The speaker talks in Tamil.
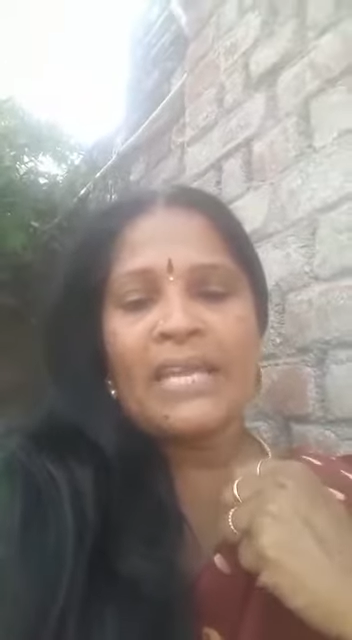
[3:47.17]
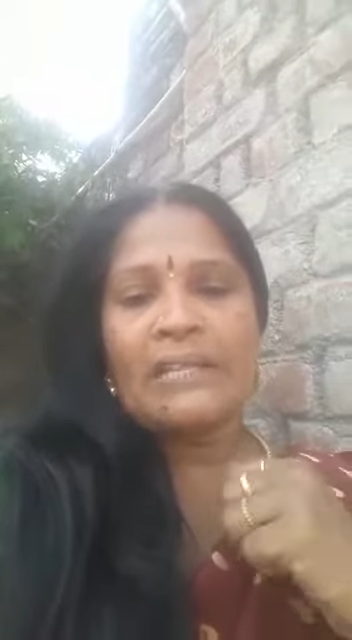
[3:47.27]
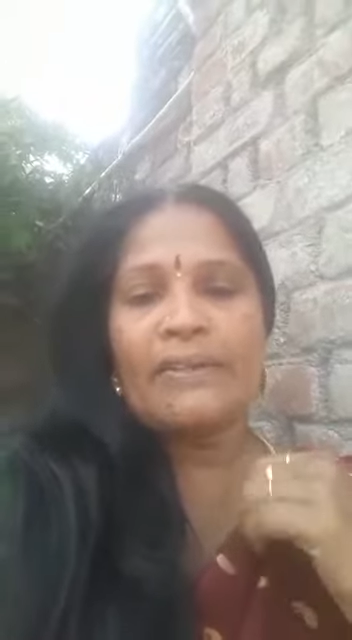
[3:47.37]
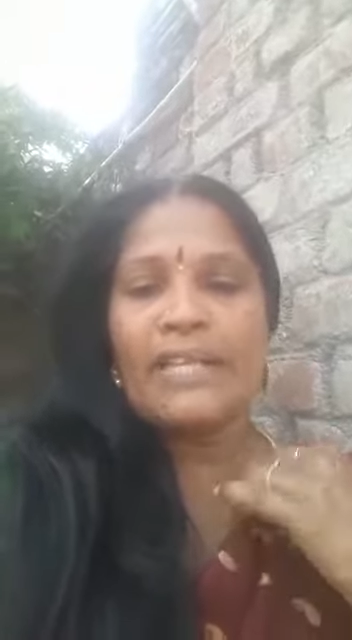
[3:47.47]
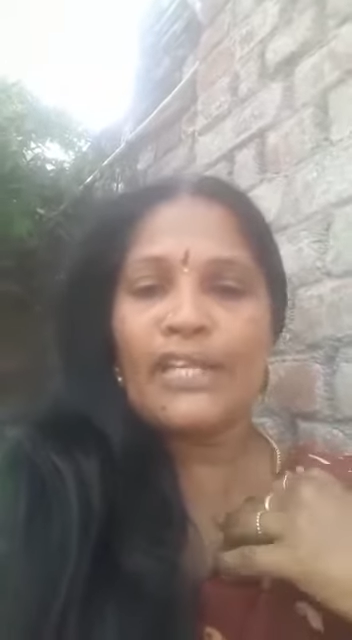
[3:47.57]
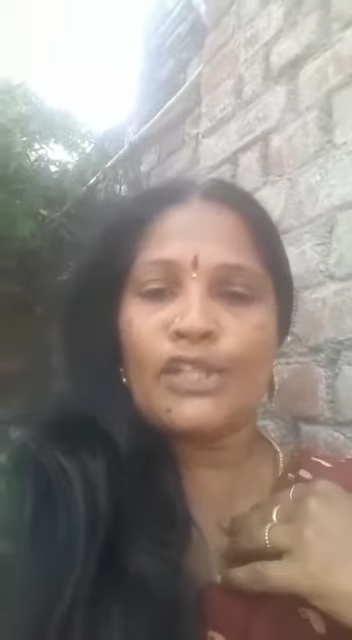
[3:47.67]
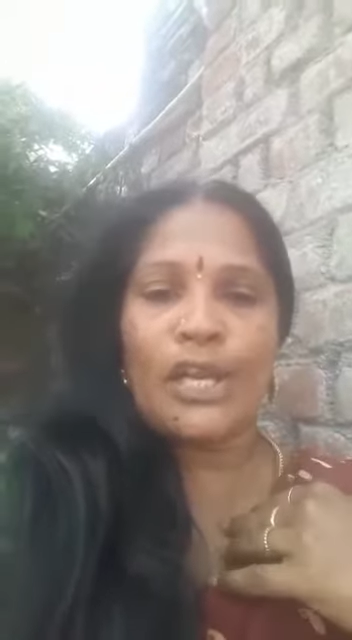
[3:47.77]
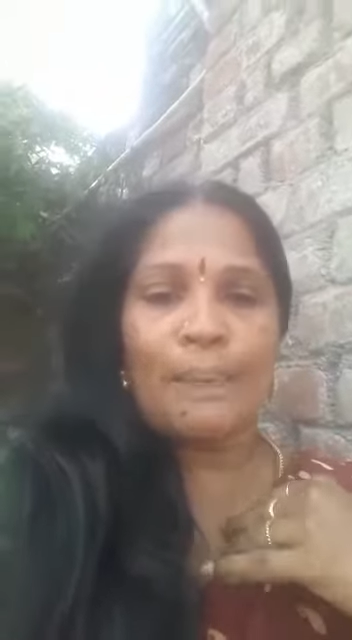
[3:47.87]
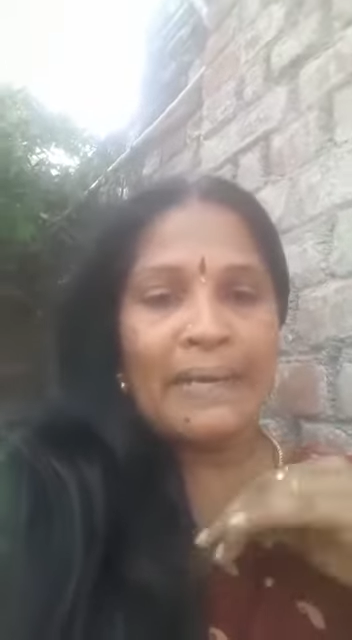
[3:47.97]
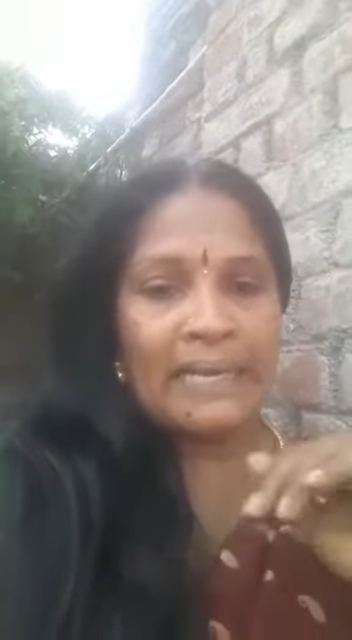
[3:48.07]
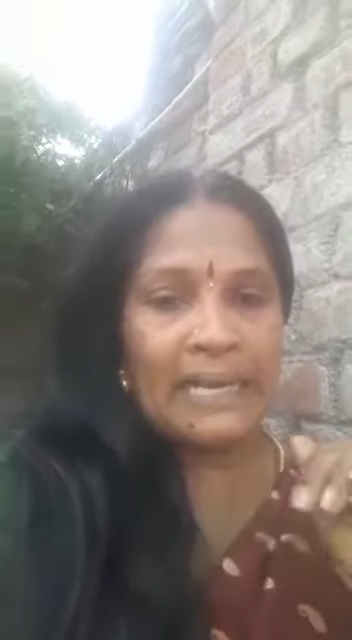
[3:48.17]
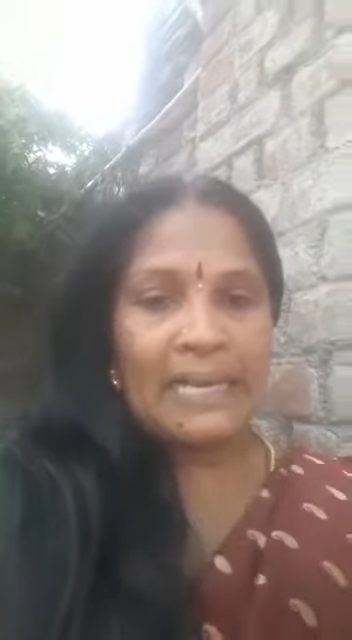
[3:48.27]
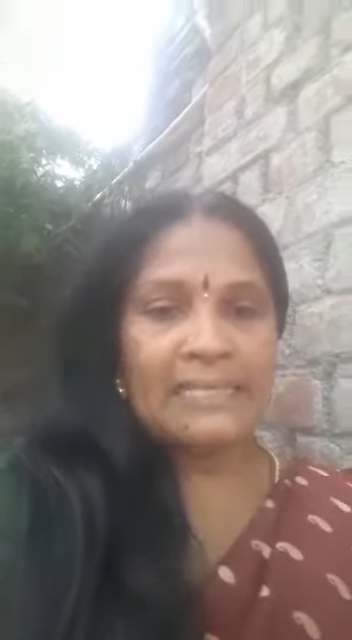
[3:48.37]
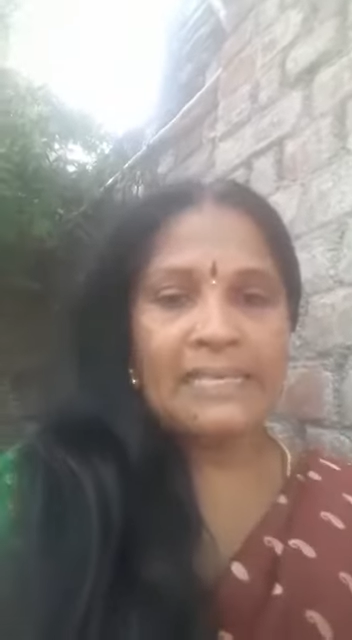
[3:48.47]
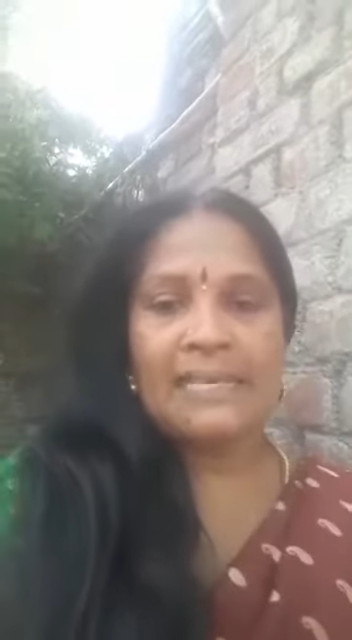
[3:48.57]
இது வந்து எத்தனையோ பெண்களை
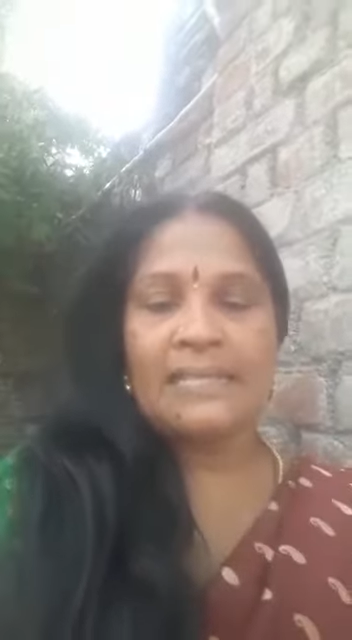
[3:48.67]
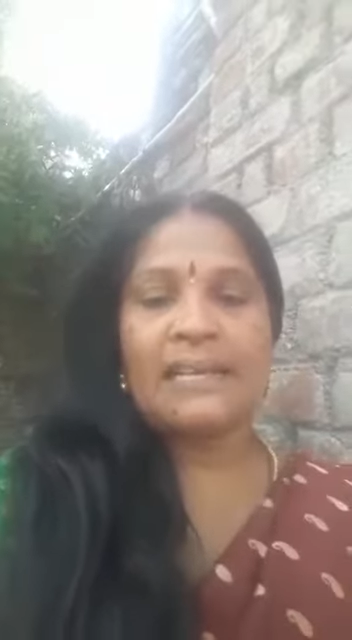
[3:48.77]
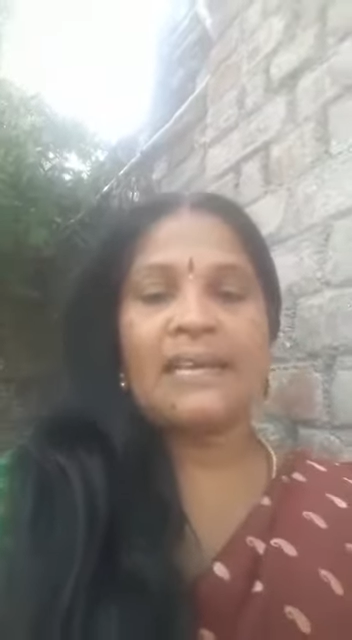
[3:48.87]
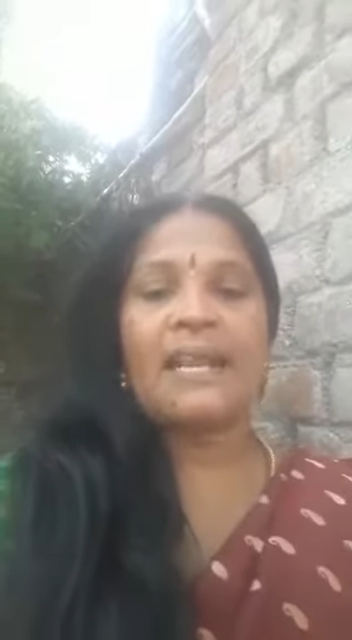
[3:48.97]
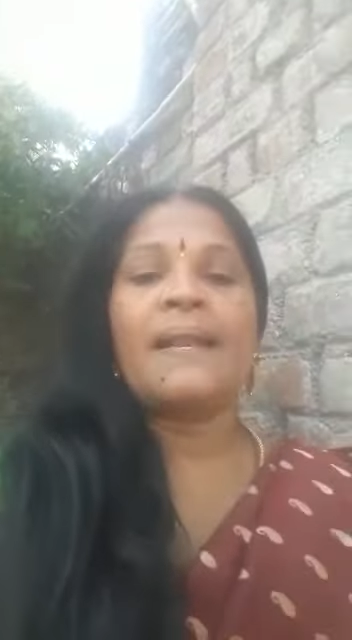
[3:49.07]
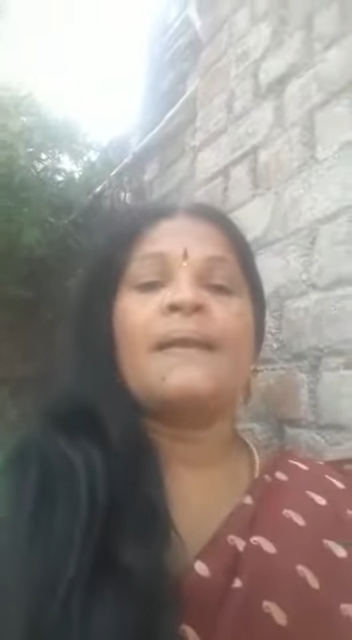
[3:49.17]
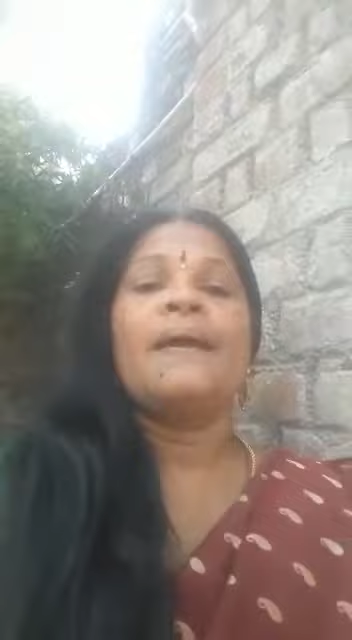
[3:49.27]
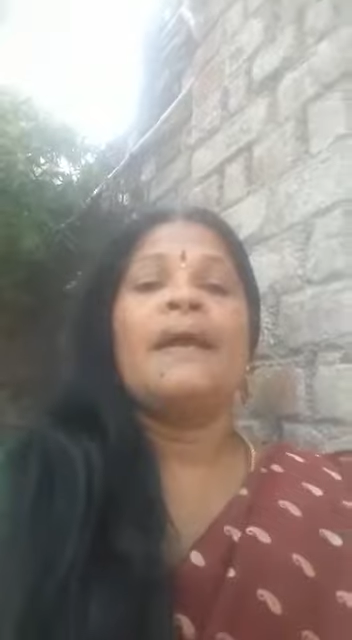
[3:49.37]
நான் செய்திருக்கிறேன்